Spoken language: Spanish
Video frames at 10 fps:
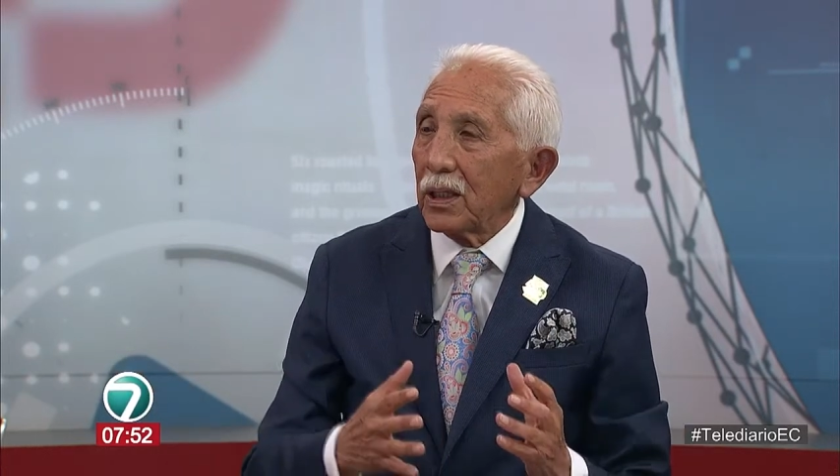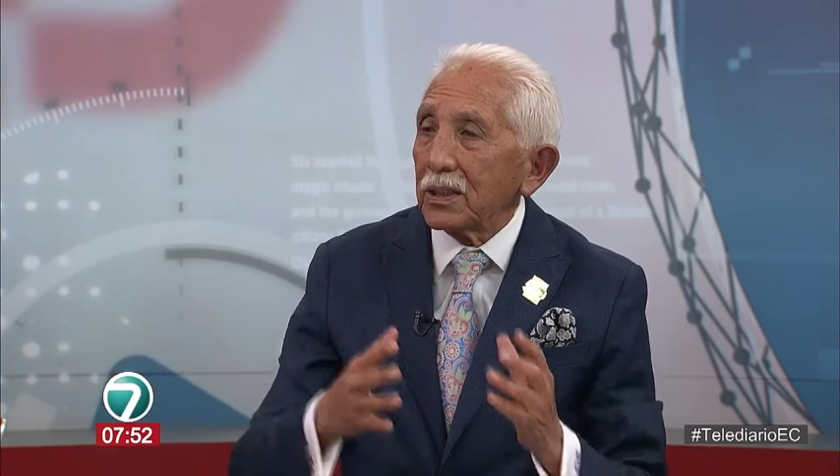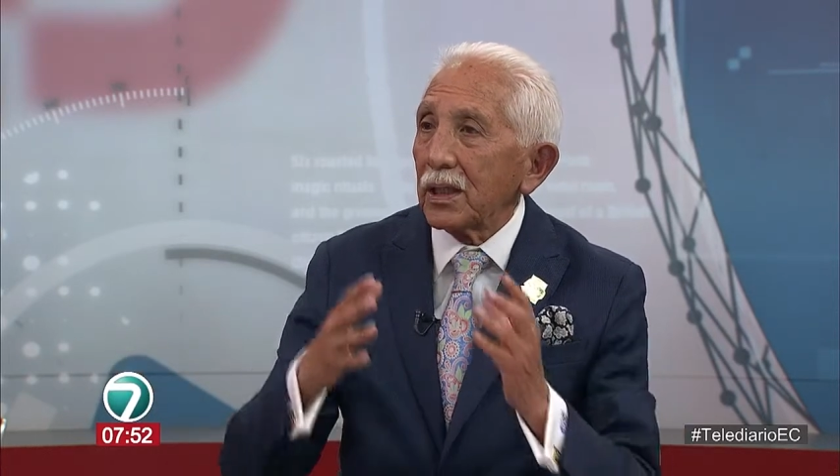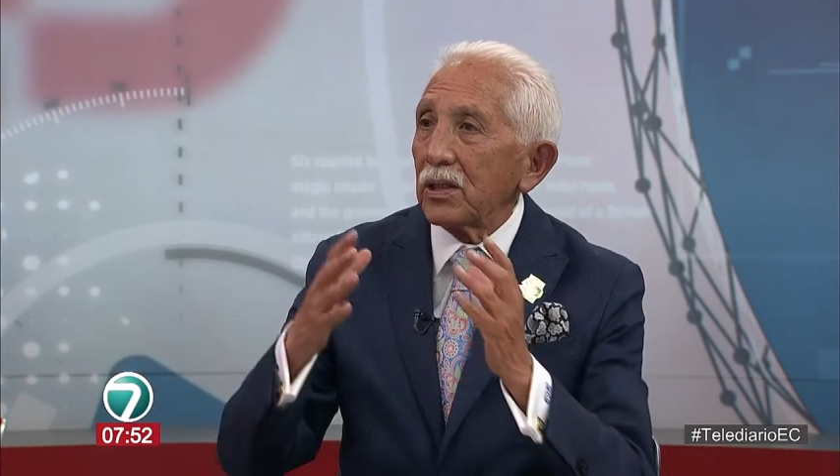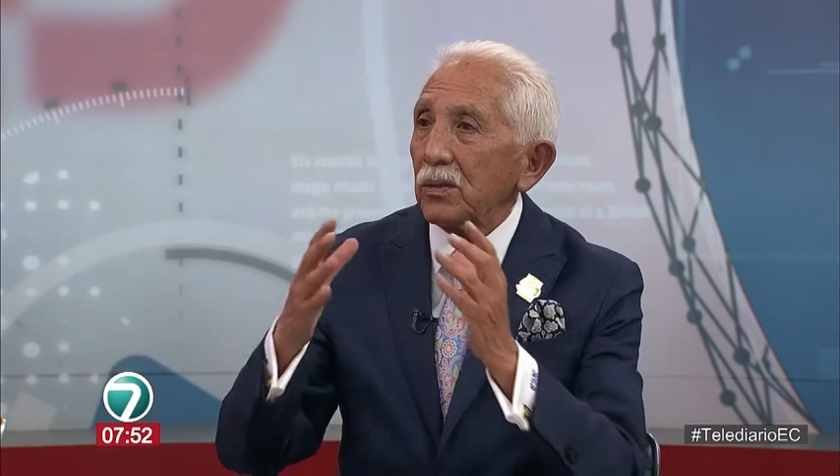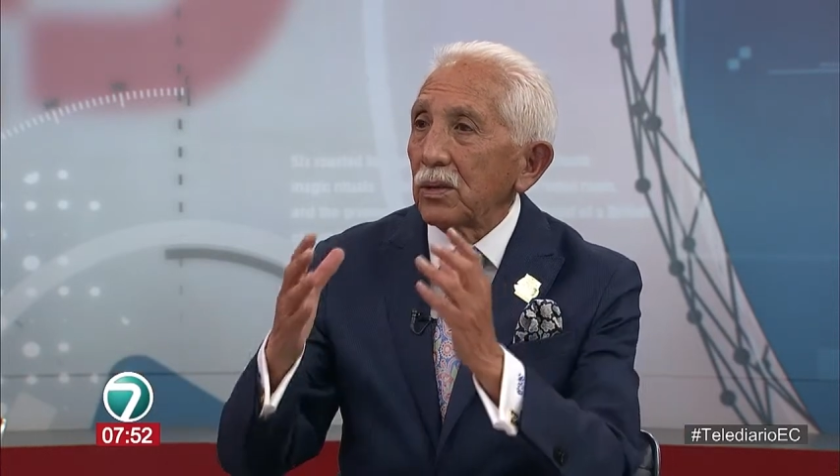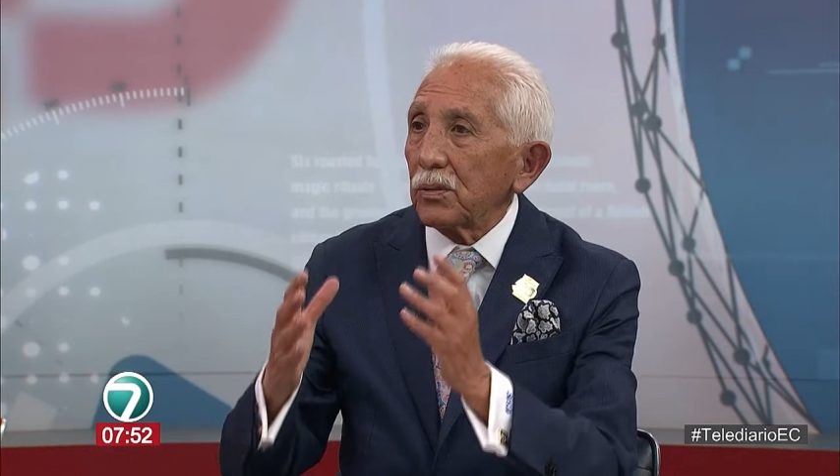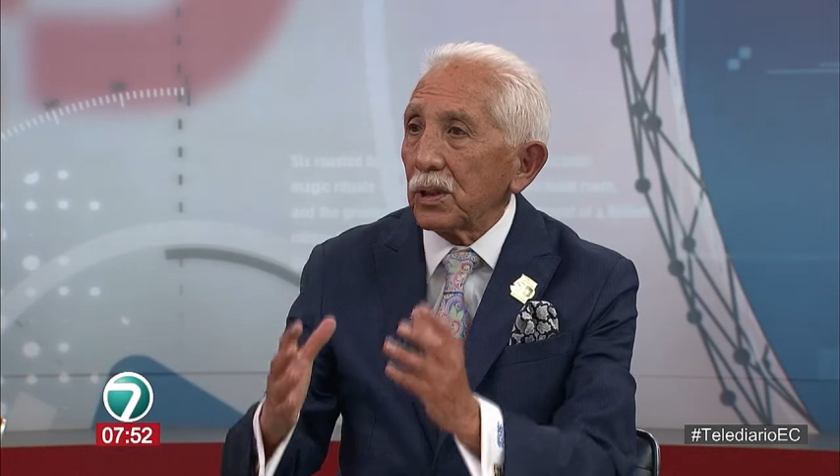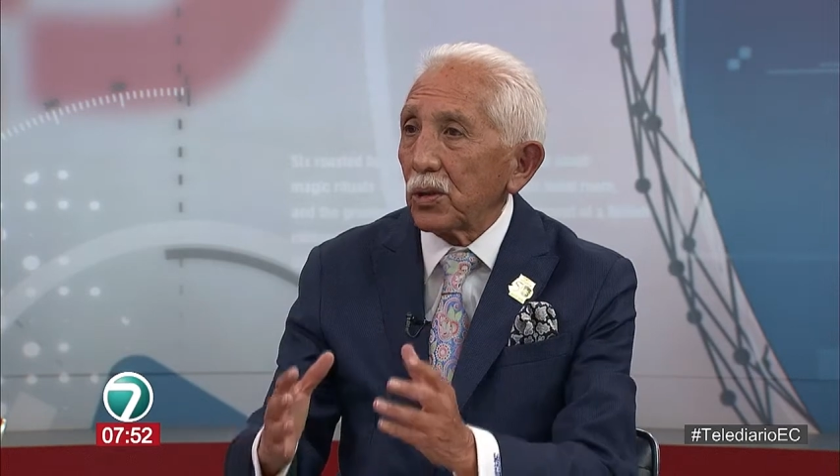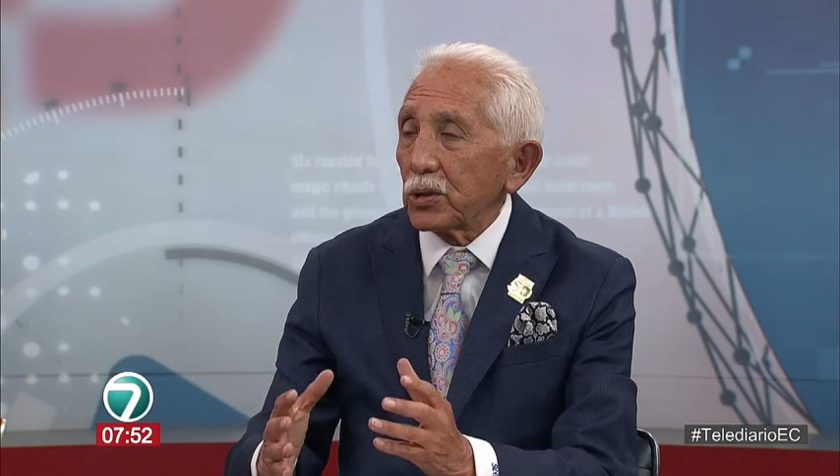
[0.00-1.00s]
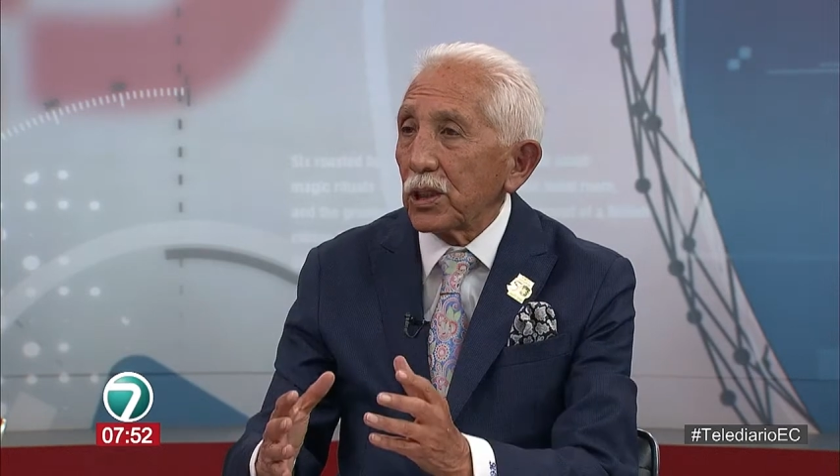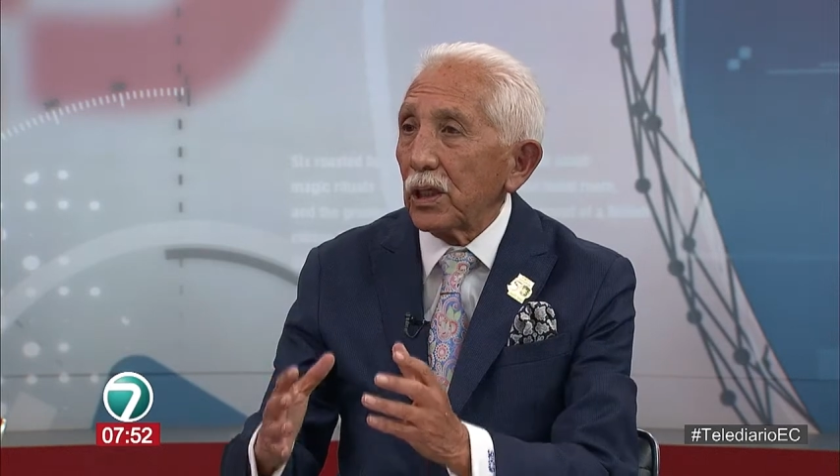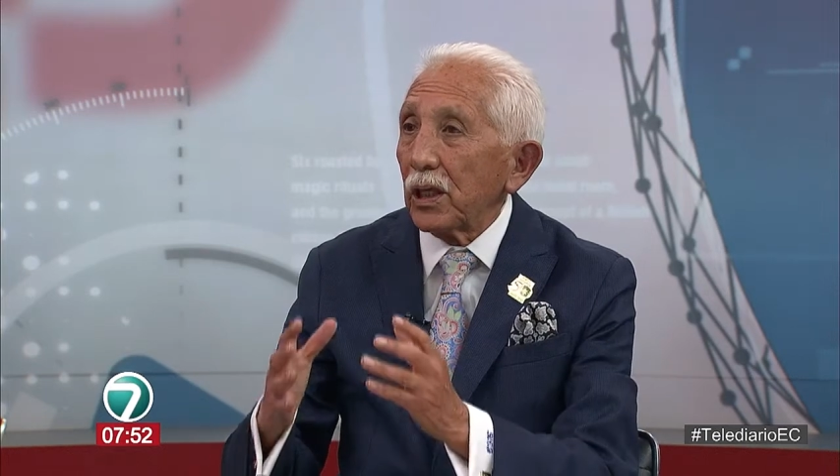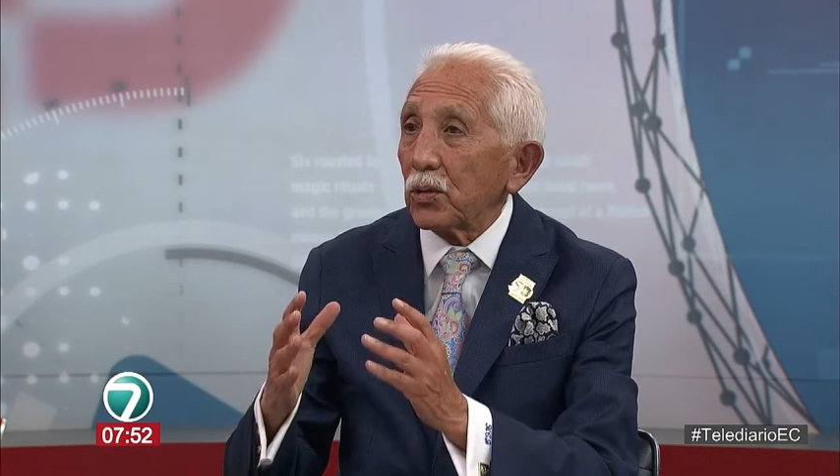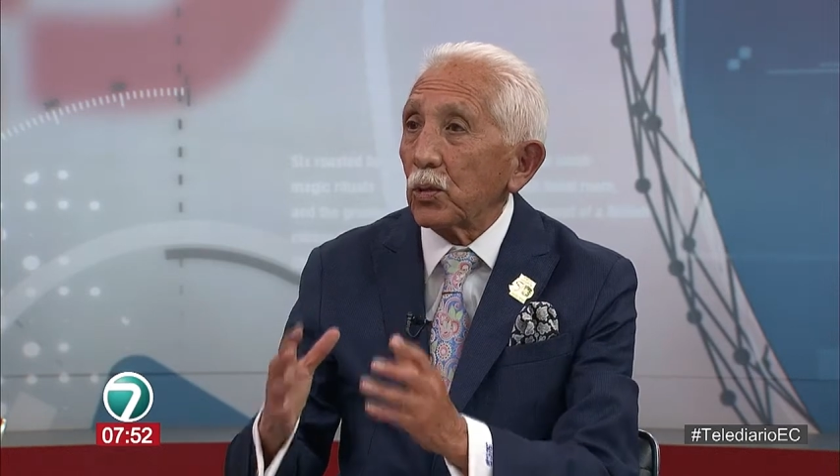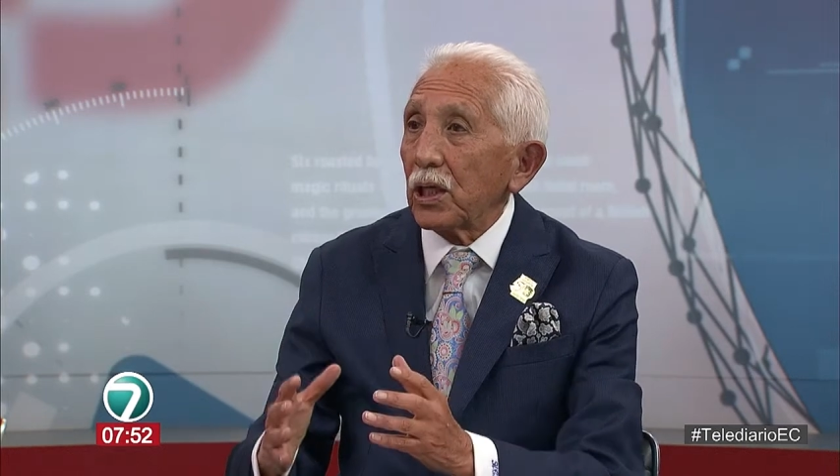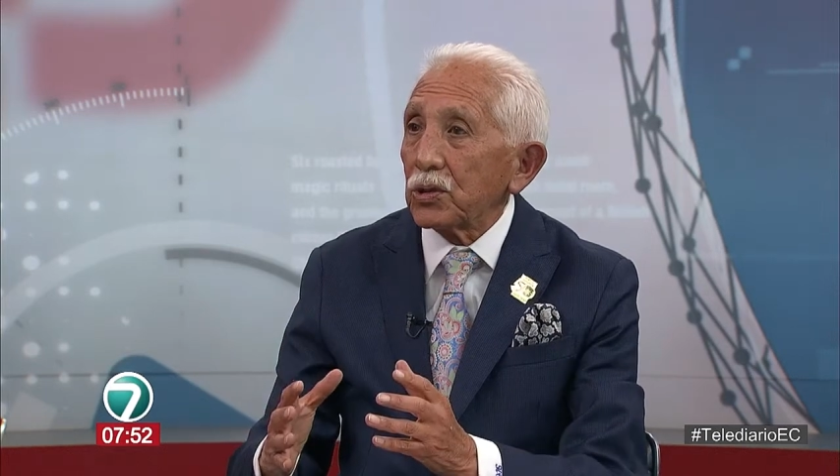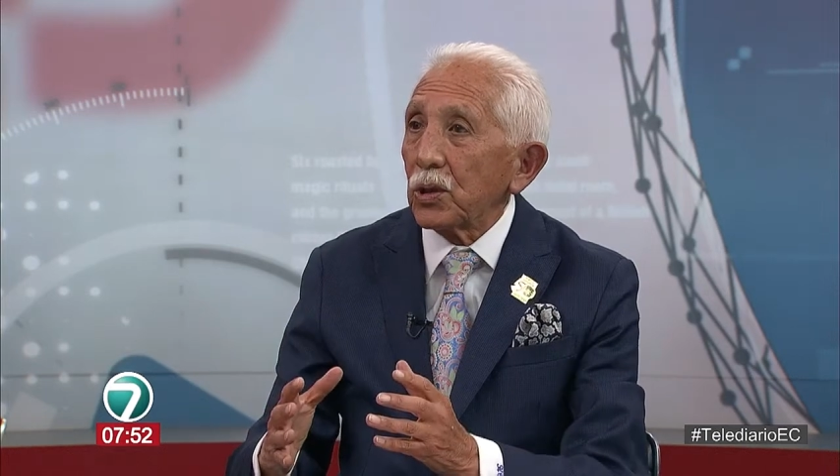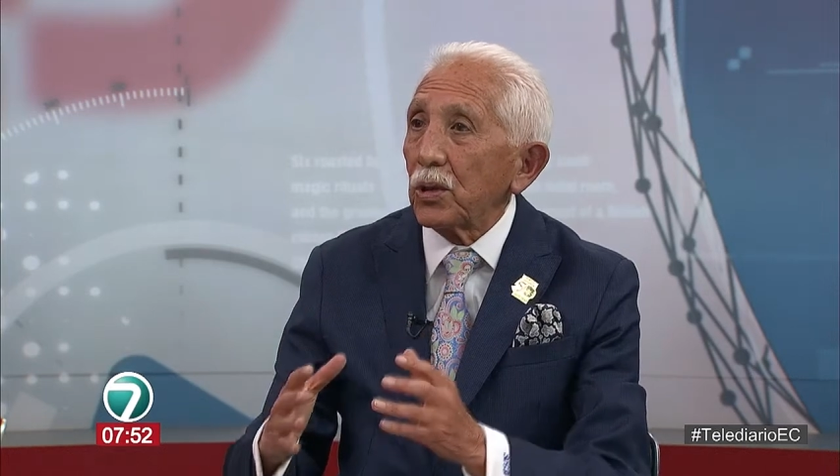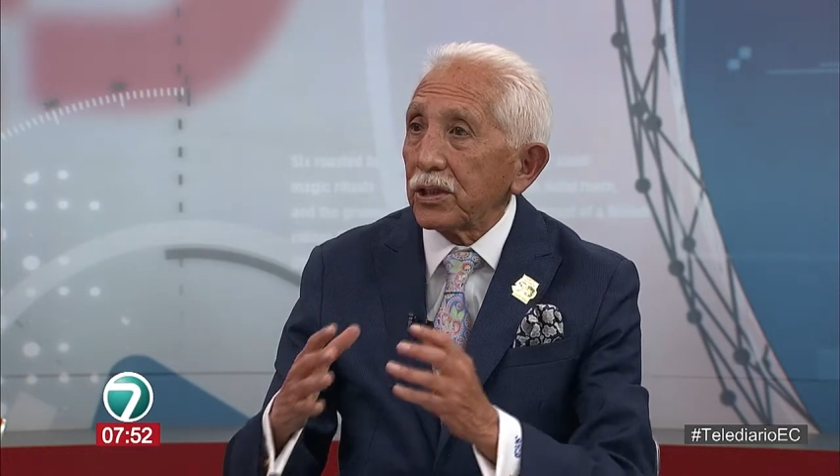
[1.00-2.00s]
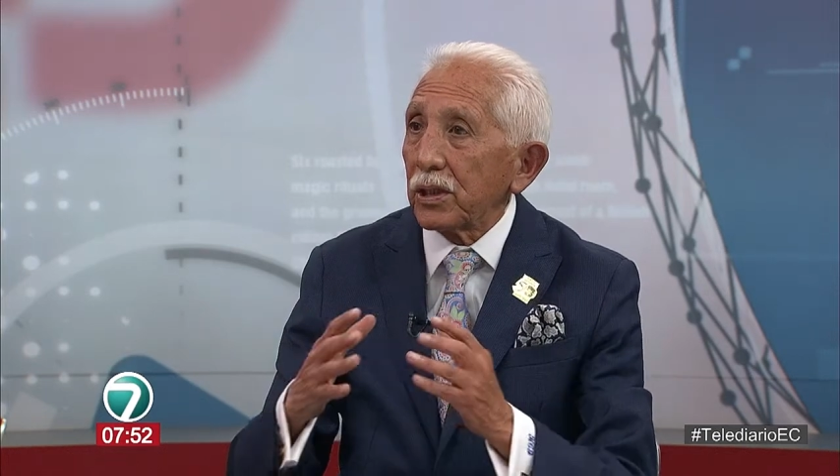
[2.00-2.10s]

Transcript: están divididos en la educación a